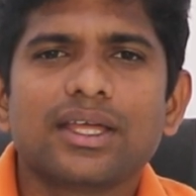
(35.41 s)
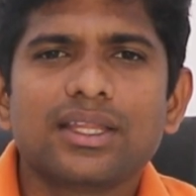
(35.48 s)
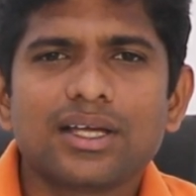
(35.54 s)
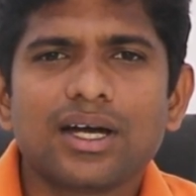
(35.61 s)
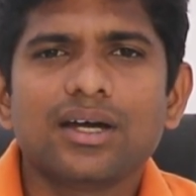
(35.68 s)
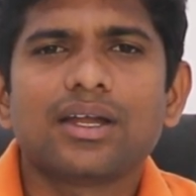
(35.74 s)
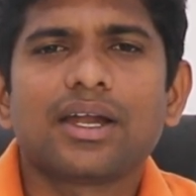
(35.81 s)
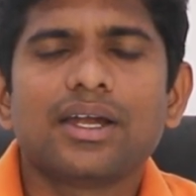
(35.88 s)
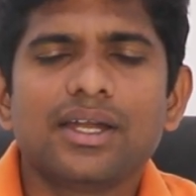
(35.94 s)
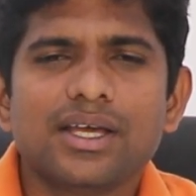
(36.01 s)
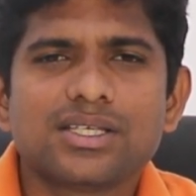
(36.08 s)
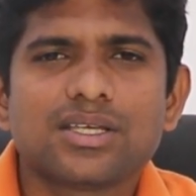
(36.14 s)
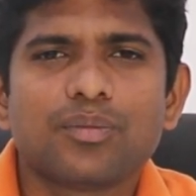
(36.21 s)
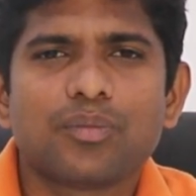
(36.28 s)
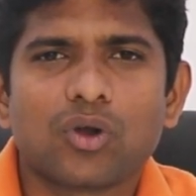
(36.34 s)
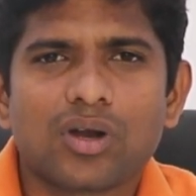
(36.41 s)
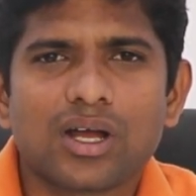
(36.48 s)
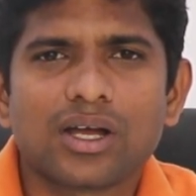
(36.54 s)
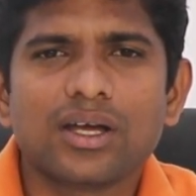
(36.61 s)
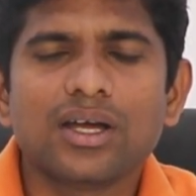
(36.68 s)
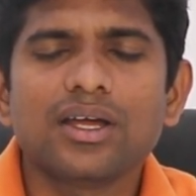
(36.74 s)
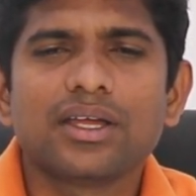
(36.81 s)
எதுக்காக ரெண்டு ஏசி
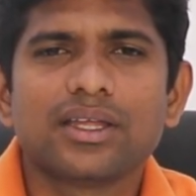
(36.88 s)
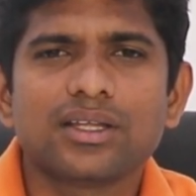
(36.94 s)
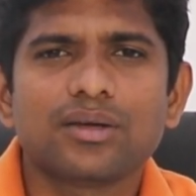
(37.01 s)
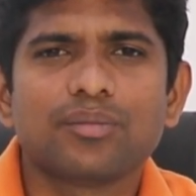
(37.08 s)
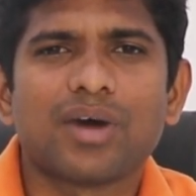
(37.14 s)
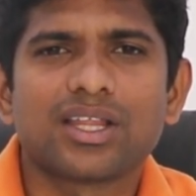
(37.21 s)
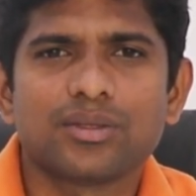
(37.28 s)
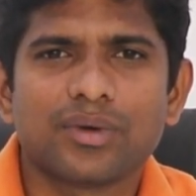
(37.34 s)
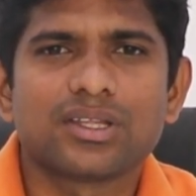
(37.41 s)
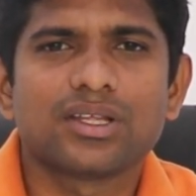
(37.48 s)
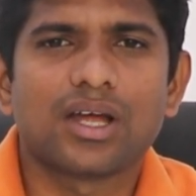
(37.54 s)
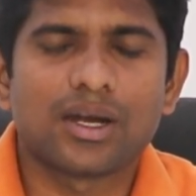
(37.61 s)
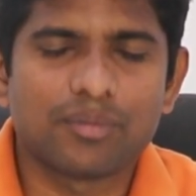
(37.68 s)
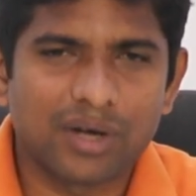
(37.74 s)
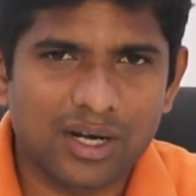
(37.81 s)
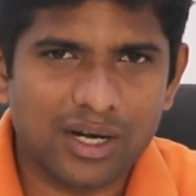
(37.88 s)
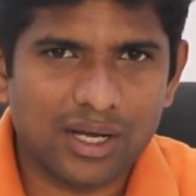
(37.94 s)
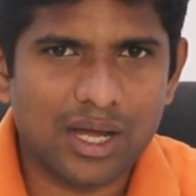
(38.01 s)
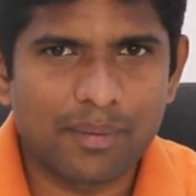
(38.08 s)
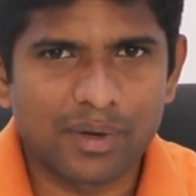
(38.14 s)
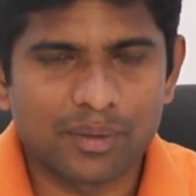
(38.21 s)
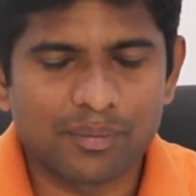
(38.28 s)
போடுறாங்க எதுக்கு மாற்றி மாற்றி ஆன்
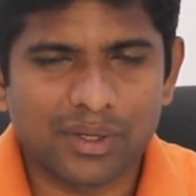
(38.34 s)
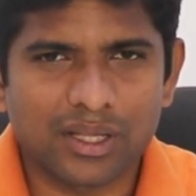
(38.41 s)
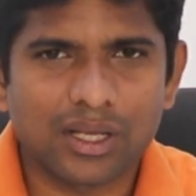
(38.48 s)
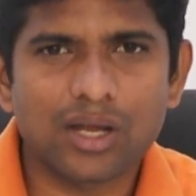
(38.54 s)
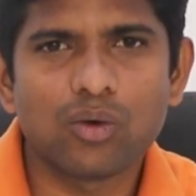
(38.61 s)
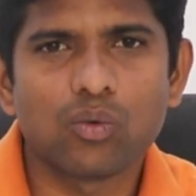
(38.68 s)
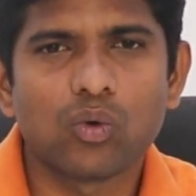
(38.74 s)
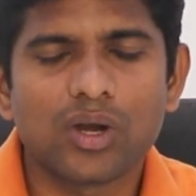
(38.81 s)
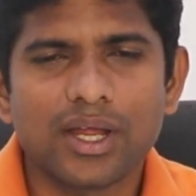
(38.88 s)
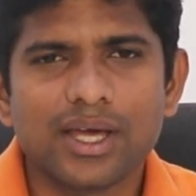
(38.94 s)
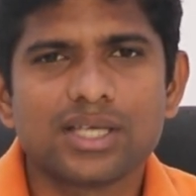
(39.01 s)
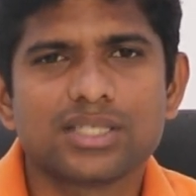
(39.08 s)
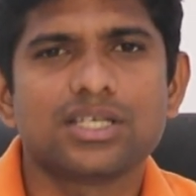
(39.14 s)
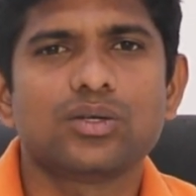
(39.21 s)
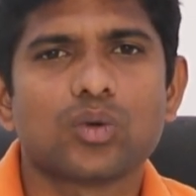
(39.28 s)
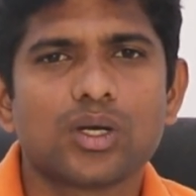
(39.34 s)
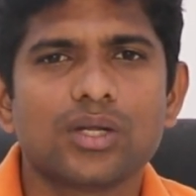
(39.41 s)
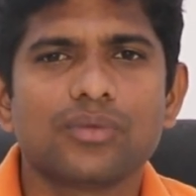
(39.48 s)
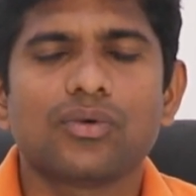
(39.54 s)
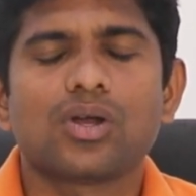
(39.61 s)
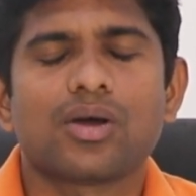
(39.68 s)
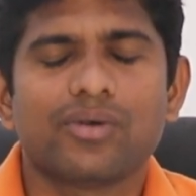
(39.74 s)
பண்ணுறாங்க அப்படின்னு பார்த்தீங்கன்னா ஒரே ஏசி
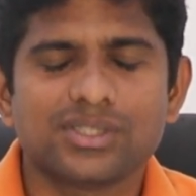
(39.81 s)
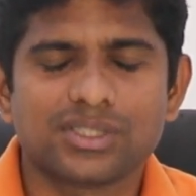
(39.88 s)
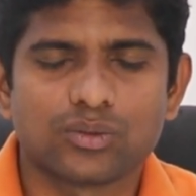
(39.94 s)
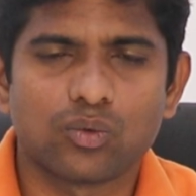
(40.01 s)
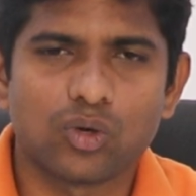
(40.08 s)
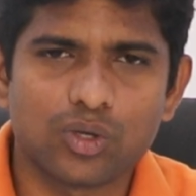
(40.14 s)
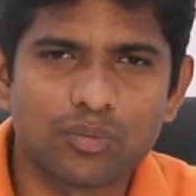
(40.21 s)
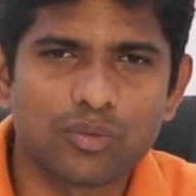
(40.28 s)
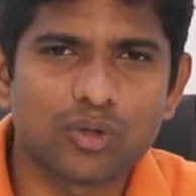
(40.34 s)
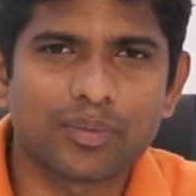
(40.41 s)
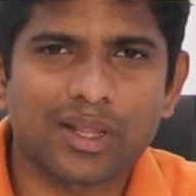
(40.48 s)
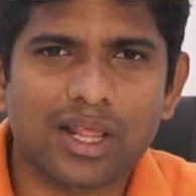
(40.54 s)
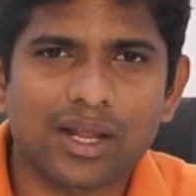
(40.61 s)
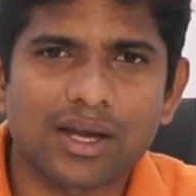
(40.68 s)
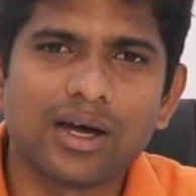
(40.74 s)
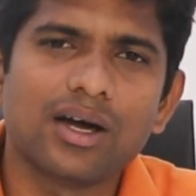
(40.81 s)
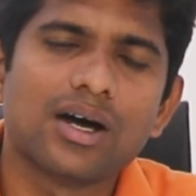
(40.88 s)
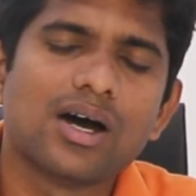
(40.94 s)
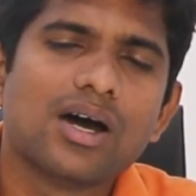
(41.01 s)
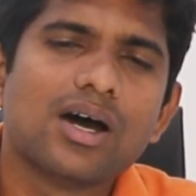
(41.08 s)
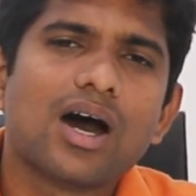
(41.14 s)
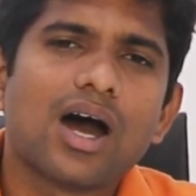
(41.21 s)
டுவெண்ட்டி ஃபோர் ஹவர்ஸ் ஓடும்போது பார்த்தீங்கன்னா
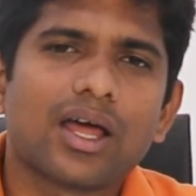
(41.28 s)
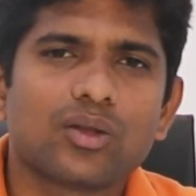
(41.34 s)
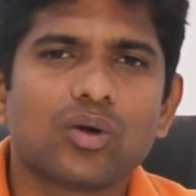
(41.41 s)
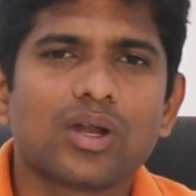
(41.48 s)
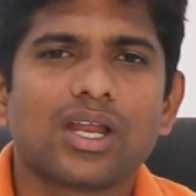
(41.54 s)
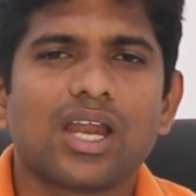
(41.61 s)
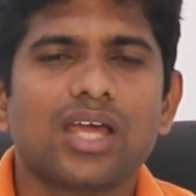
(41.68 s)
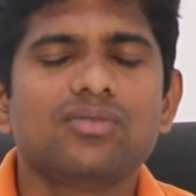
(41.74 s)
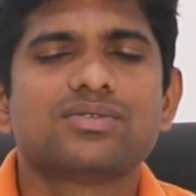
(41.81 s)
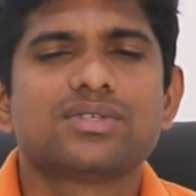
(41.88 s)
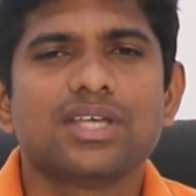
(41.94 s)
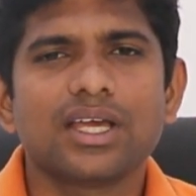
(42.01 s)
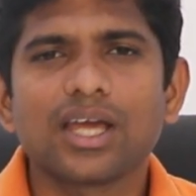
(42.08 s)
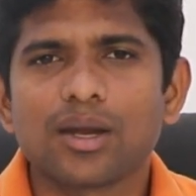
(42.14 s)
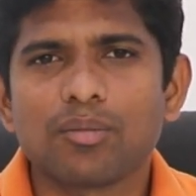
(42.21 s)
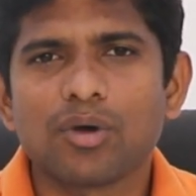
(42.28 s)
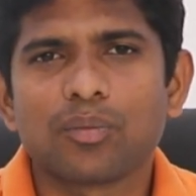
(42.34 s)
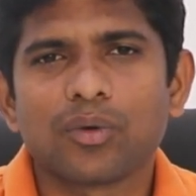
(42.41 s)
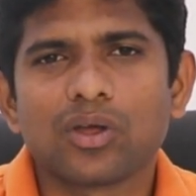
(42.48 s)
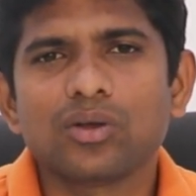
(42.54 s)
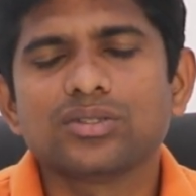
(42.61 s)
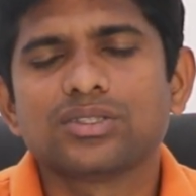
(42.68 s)
அதனுடைய லைஃப்
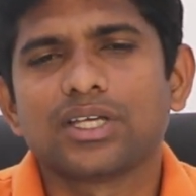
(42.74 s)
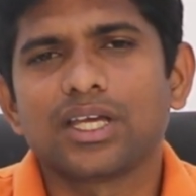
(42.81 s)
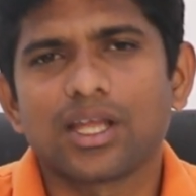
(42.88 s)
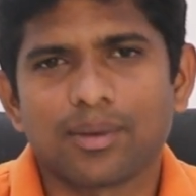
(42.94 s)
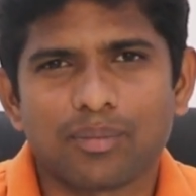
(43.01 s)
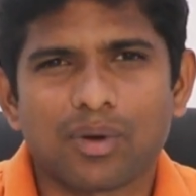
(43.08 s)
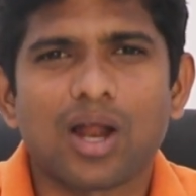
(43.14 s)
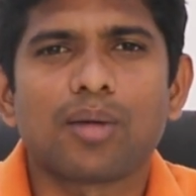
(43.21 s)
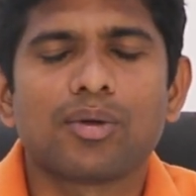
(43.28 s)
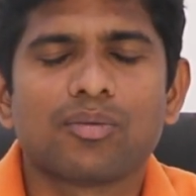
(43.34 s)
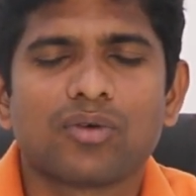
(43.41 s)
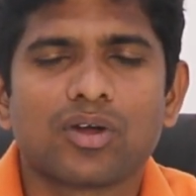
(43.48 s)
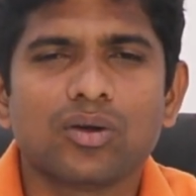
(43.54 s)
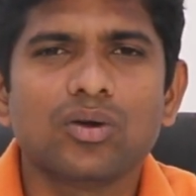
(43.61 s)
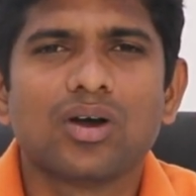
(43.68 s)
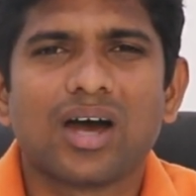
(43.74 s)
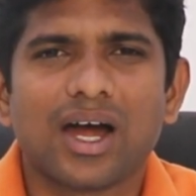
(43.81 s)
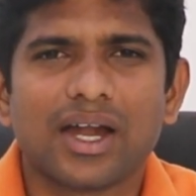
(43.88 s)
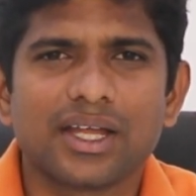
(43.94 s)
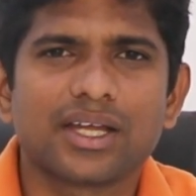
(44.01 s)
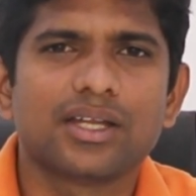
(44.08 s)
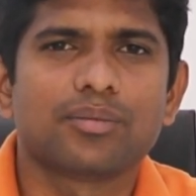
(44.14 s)
சீக்கிரமாக போயிடும் சீக்கிரம் ப்ராப்ளம் வரும்
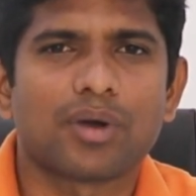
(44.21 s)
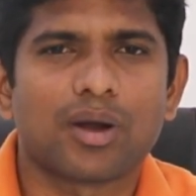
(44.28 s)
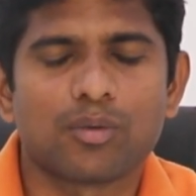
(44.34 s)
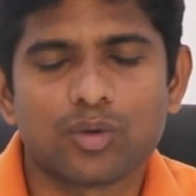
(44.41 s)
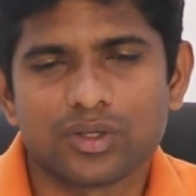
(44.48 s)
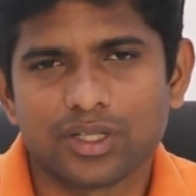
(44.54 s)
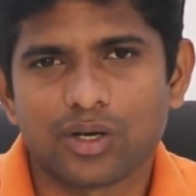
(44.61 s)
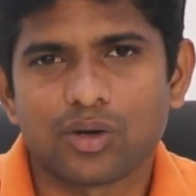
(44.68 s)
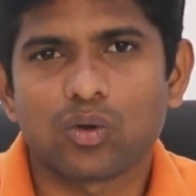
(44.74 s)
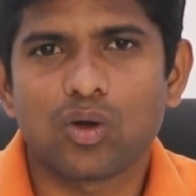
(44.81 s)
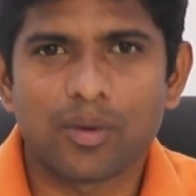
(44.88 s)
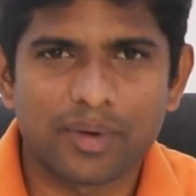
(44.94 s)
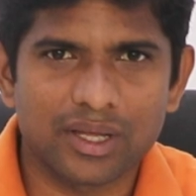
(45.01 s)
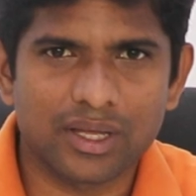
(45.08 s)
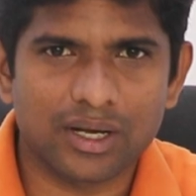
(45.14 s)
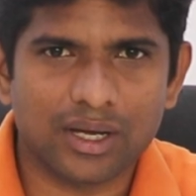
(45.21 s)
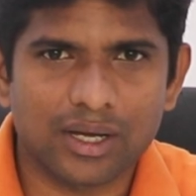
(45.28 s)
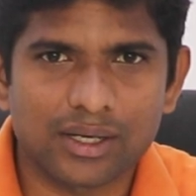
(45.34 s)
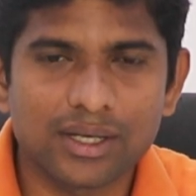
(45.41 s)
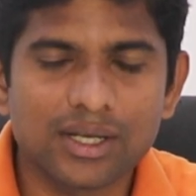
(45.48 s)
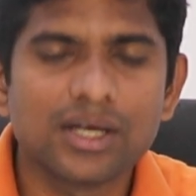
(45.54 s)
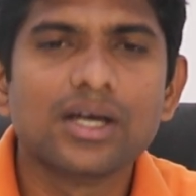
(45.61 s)
அடிக்கடி ப்ராப்ளம் வந்துட்டுருக்கும்
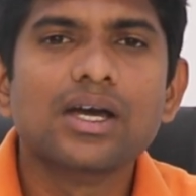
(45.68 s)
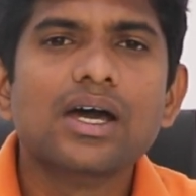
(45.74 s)
அப்படிங்கிறக்காக